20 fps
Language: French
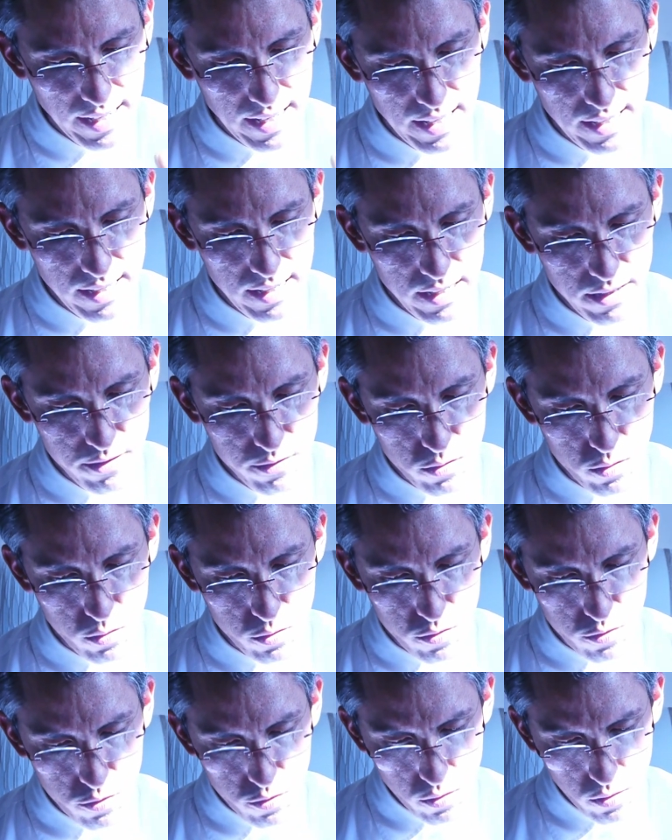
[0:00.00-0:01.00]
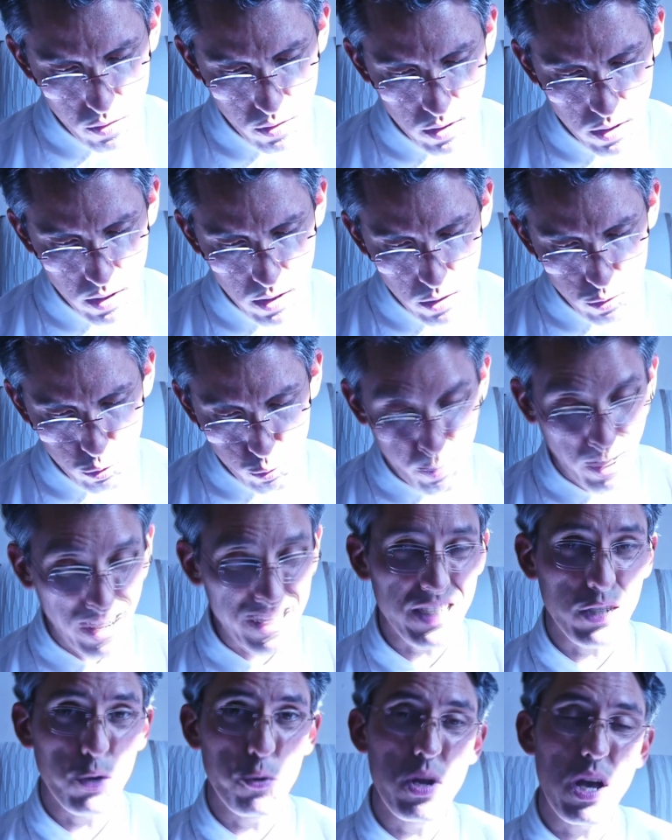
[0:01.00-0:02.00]
l'Église de Dieu, tout
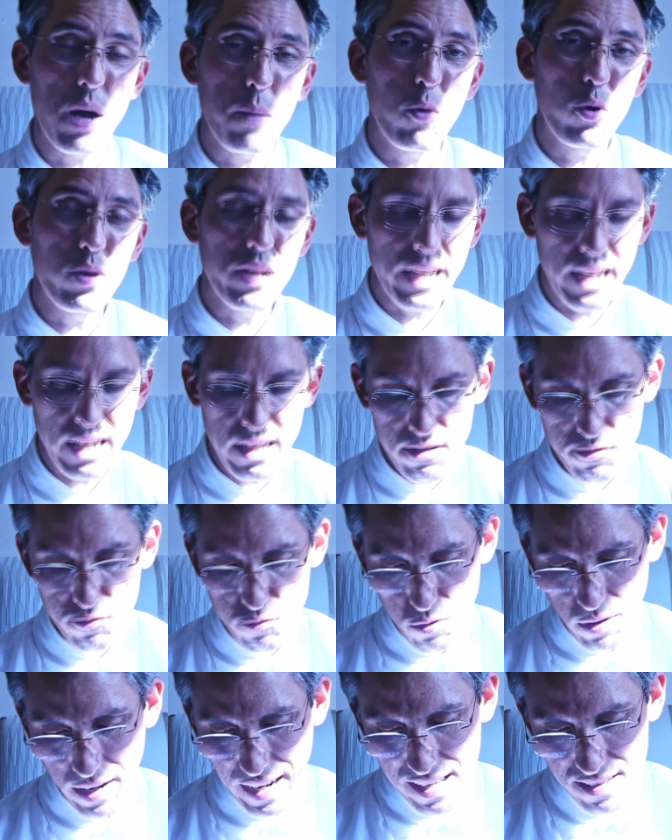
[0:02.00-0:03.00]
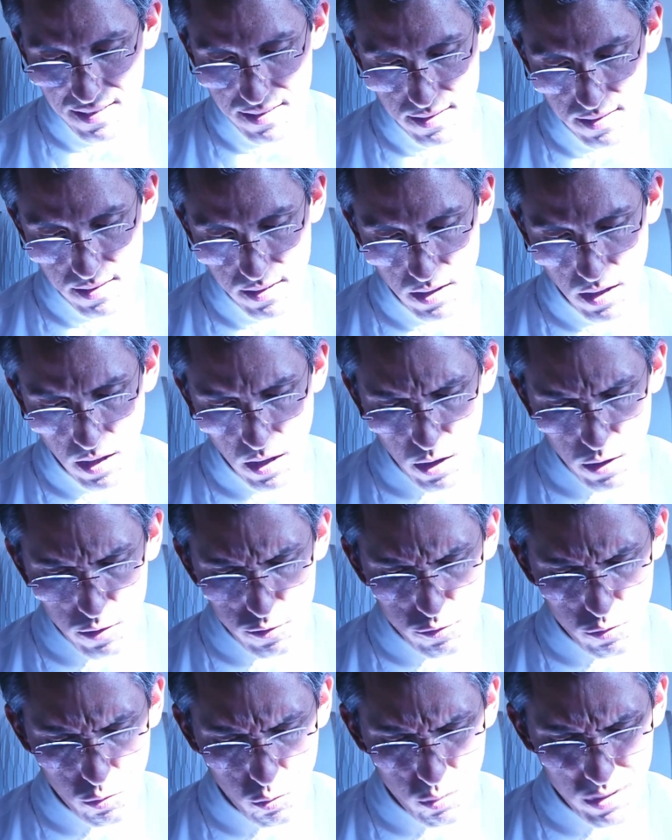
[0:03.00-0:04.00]
particulièrement l'Église du reste,
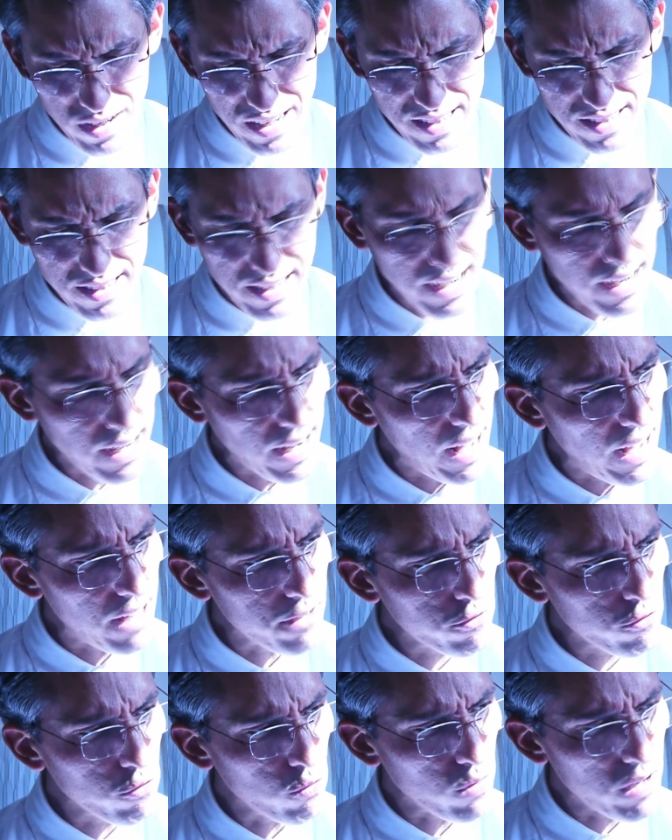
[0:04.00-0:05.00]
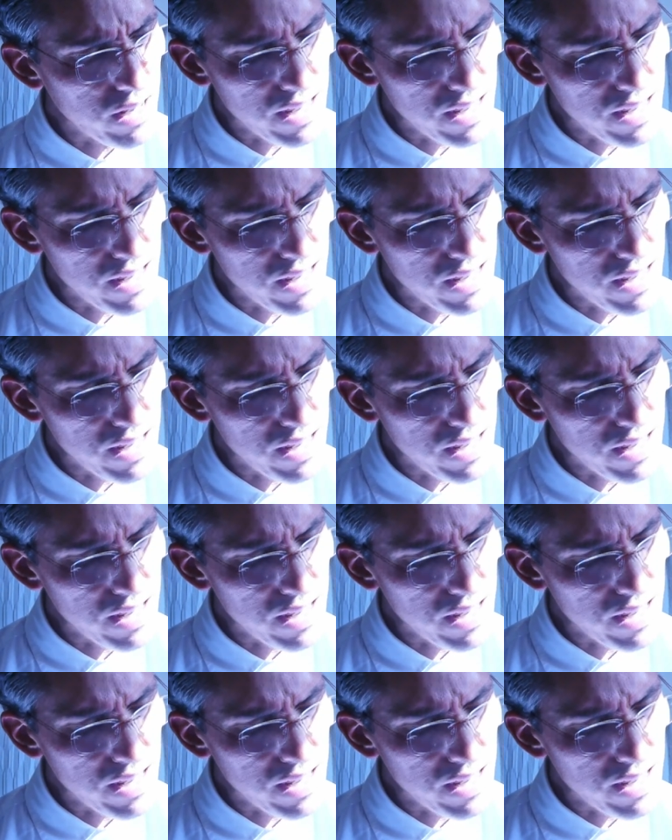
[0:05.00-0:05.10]
selon les déclarations